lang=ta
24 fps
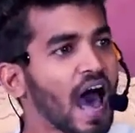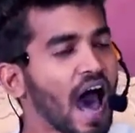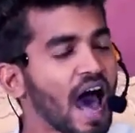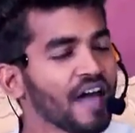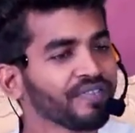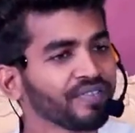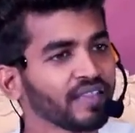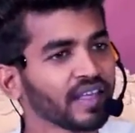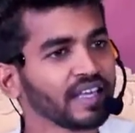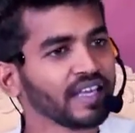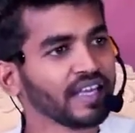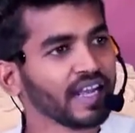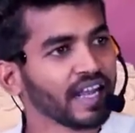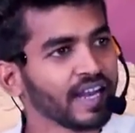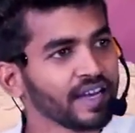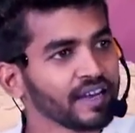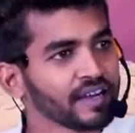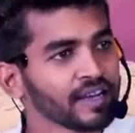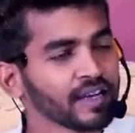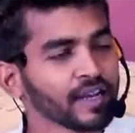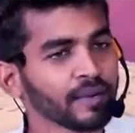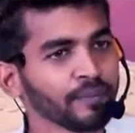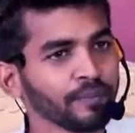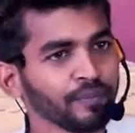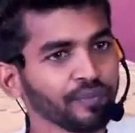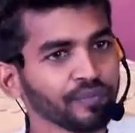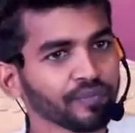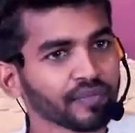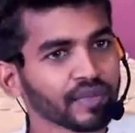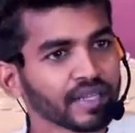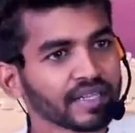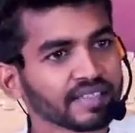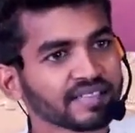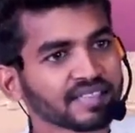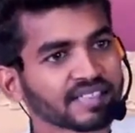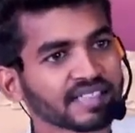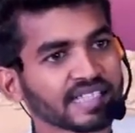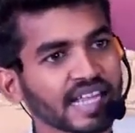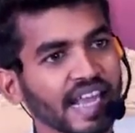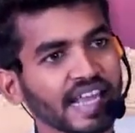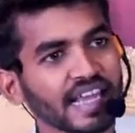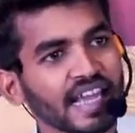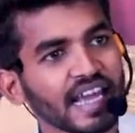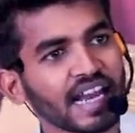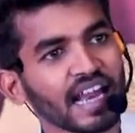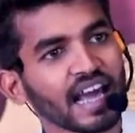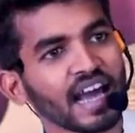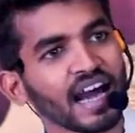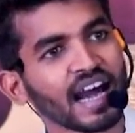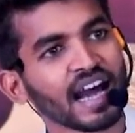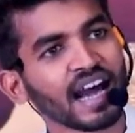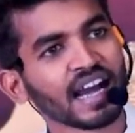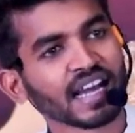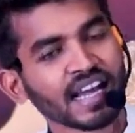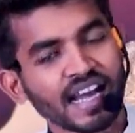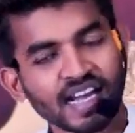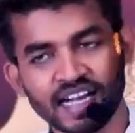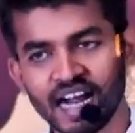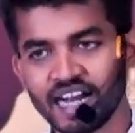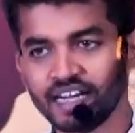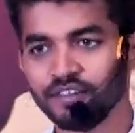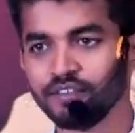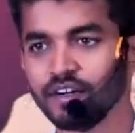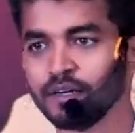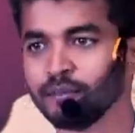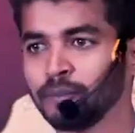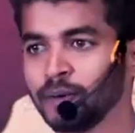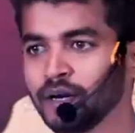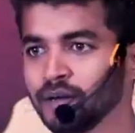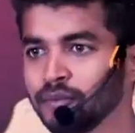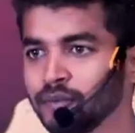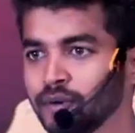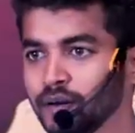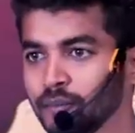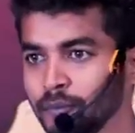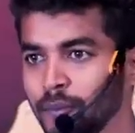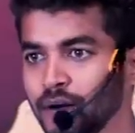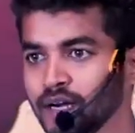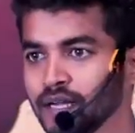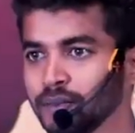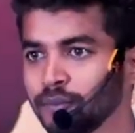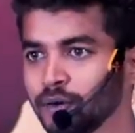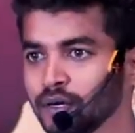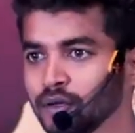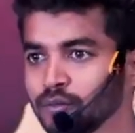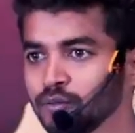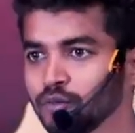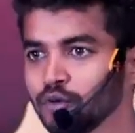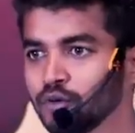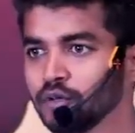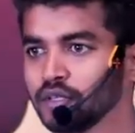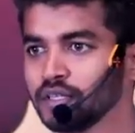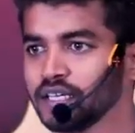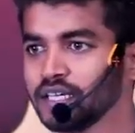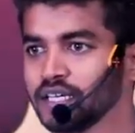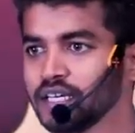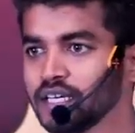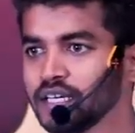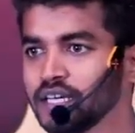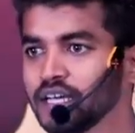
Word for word: அந்த எண்ணம் செயலாக கன்வெர்ட் பட பண்ணப்படும் போது